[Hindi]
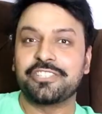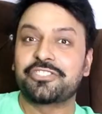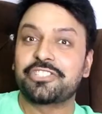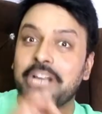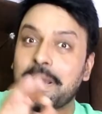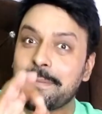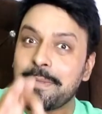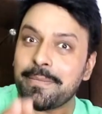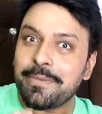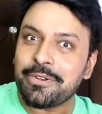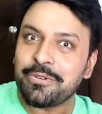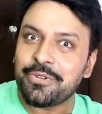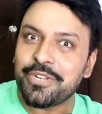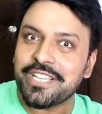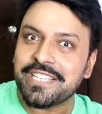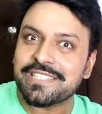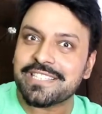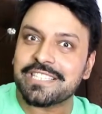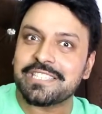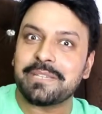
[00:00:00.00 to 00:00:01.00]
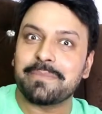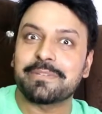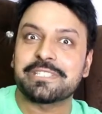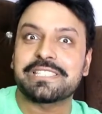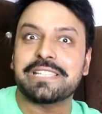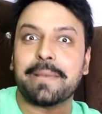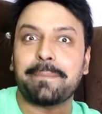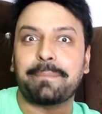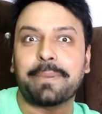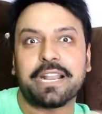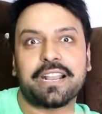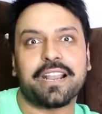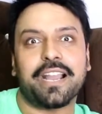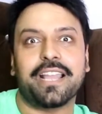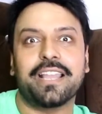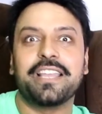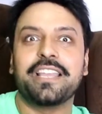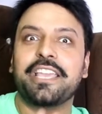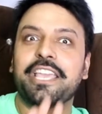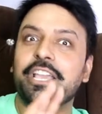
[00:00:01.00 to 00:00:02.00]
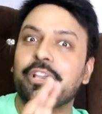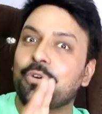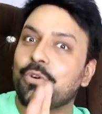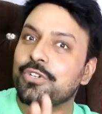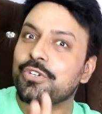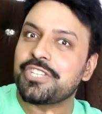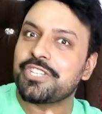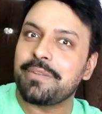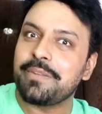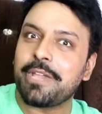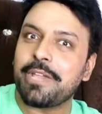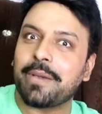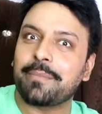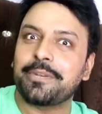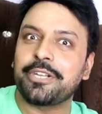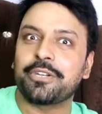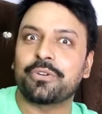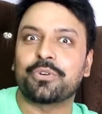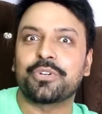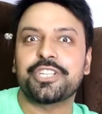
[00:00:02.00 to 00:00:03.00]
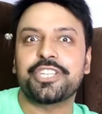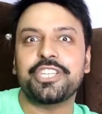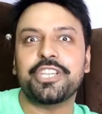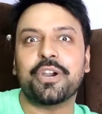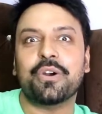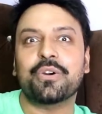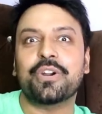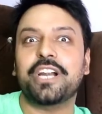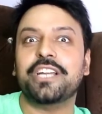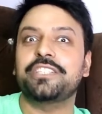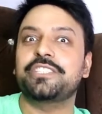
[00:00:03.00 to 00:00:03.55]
इस ड्रामे में नूरी के साथ ये मसला पक्का है एक और सीन में आपने नोट किया होगा